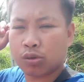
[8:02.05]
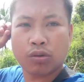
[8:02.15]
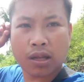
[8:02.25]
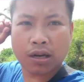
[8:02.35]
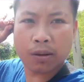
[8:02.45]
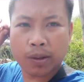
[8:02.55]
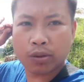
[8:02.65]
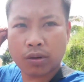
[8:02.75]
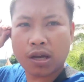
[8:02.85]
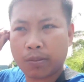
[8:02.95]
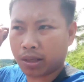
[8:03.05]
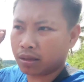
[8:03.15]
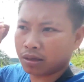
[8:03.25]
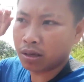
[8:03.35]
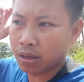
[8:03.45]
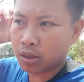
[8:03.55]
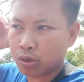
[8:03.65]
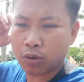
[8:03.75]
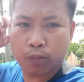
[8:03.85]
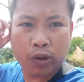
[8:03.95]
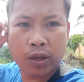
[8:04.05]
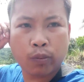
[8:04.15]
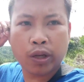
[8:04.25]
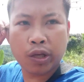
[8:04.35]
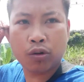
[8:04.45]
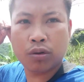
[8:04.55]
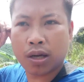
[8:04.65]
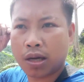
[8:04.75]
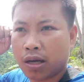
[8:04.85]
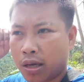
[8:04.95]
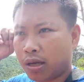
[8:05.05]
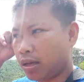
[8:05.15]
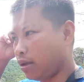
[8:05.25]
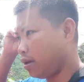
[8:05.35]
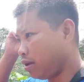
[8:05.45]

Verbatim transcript: solar lamang yung lapit so pwedeng pwede yun uh,